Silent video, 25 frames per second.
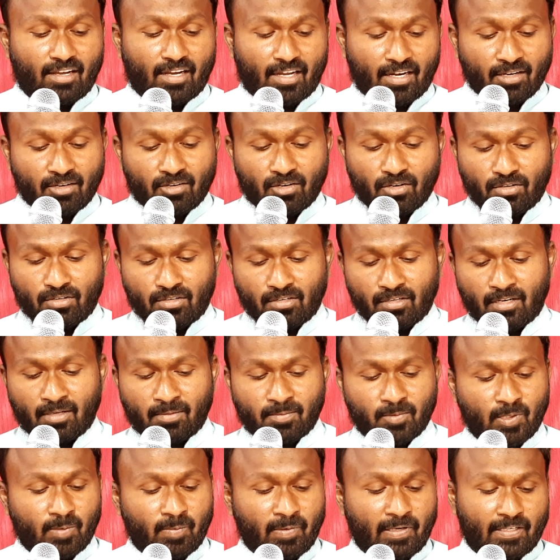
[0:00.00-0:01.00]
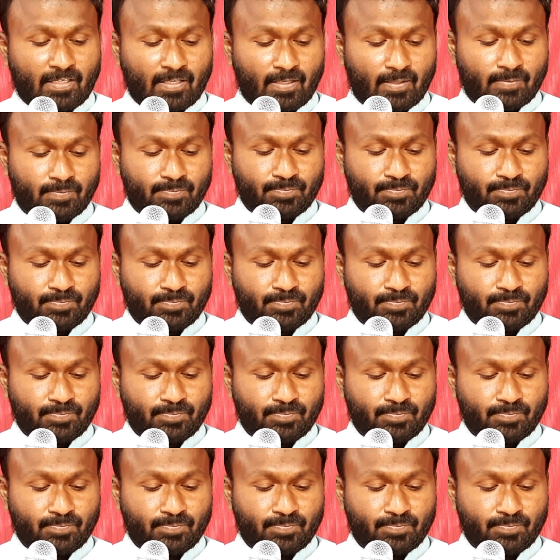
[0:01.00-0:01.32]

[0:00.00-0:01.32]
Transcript: అనుకుంటున్నాము అనమాట